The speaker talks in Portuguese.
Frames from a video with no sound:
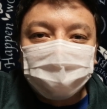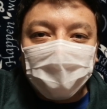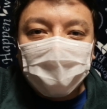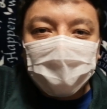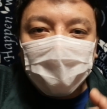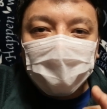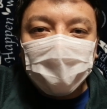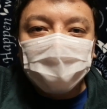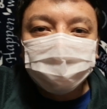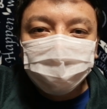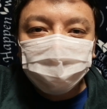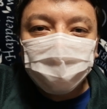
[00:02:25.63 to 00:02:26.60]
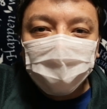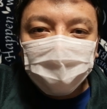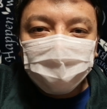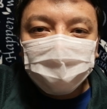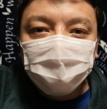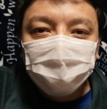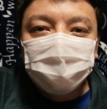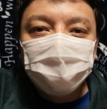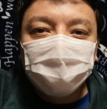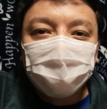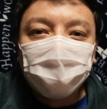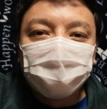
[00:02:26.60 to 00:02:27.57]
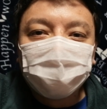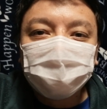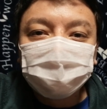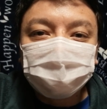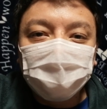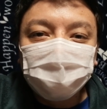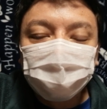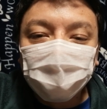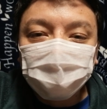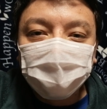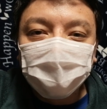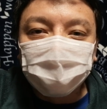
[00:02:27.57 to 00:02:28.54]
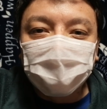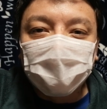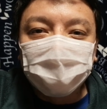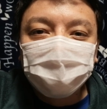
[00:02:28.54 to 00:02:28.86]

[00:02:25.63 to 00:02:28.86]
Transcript: tá cagado de doença e esse governo tá escondendo, cara.